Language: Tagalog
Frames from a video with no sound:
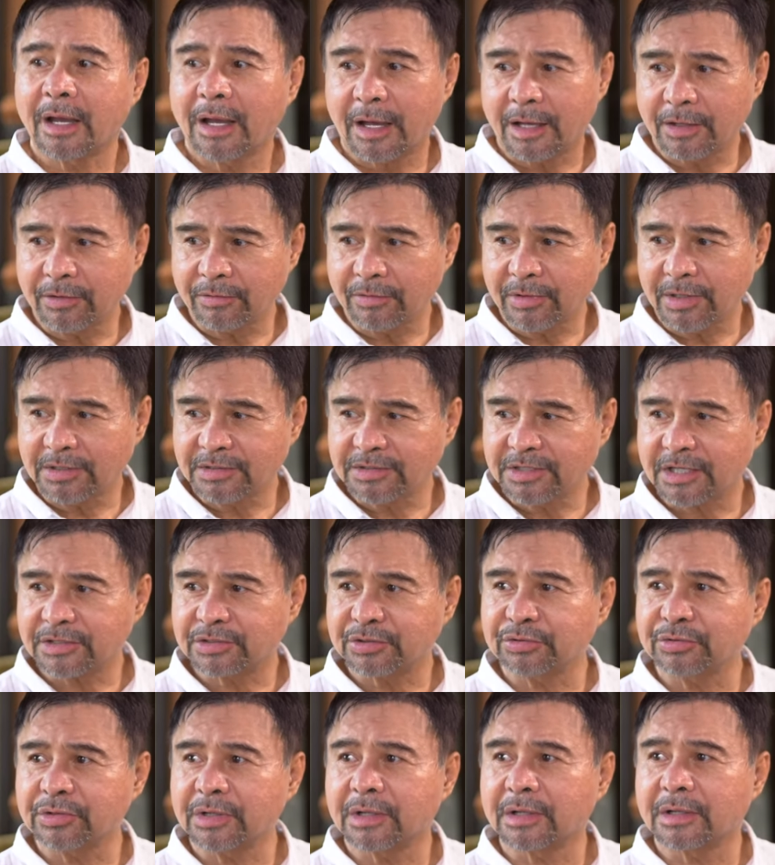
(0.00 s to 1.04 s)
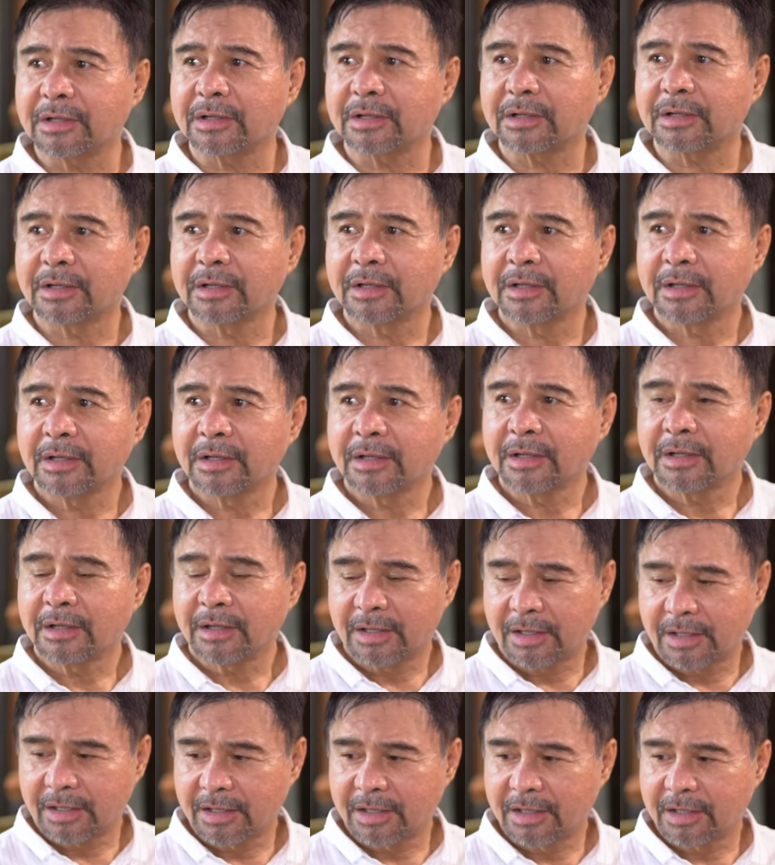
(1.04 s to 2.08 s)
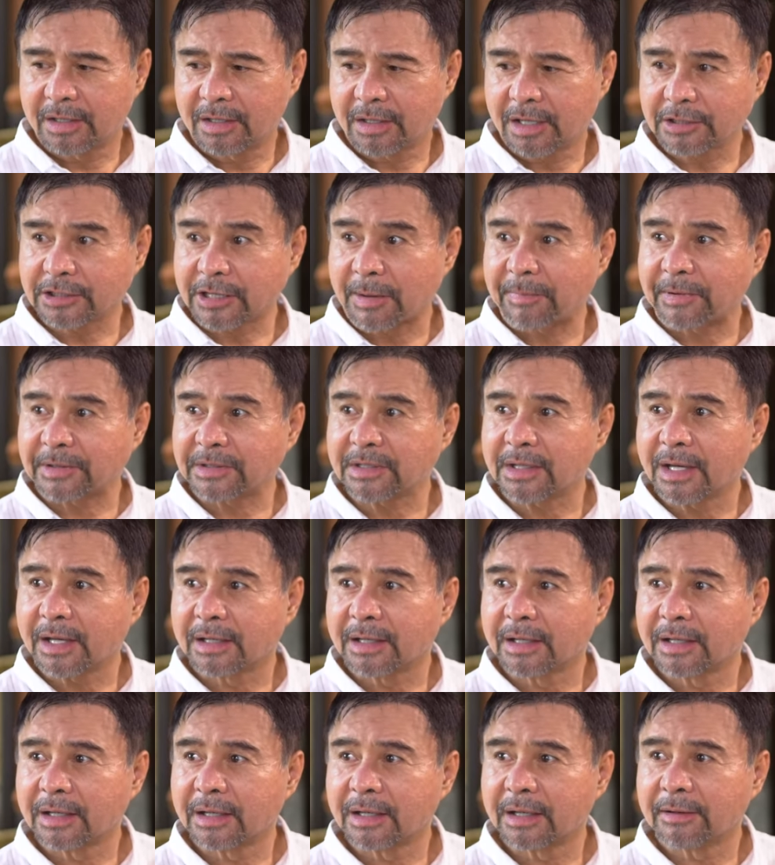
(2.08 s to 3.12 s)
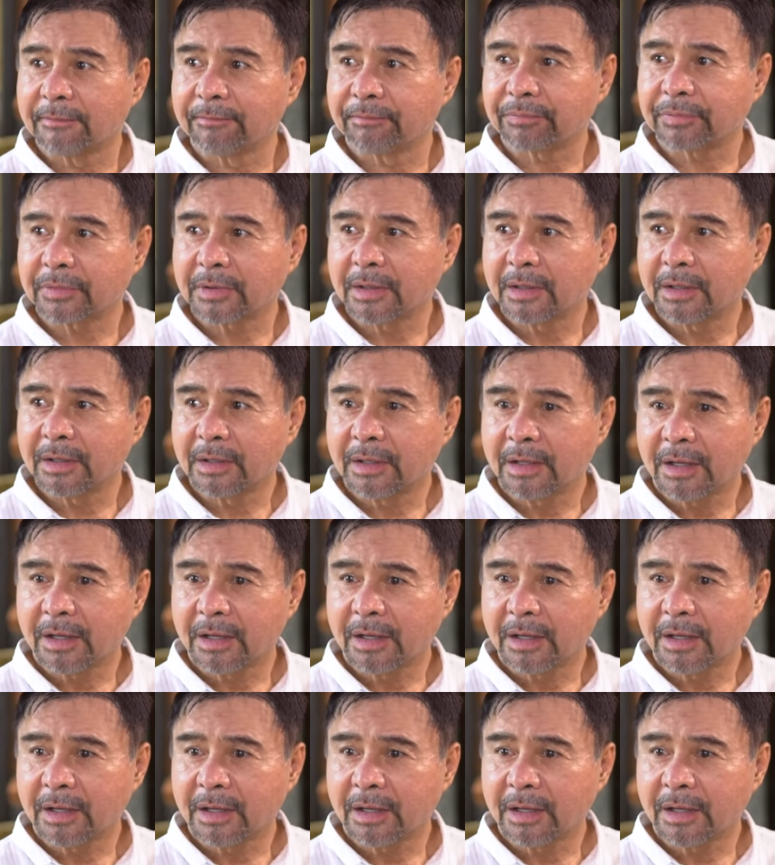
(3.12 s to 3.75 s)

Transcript: Anong injection ng uh, katapat niyan? Wala.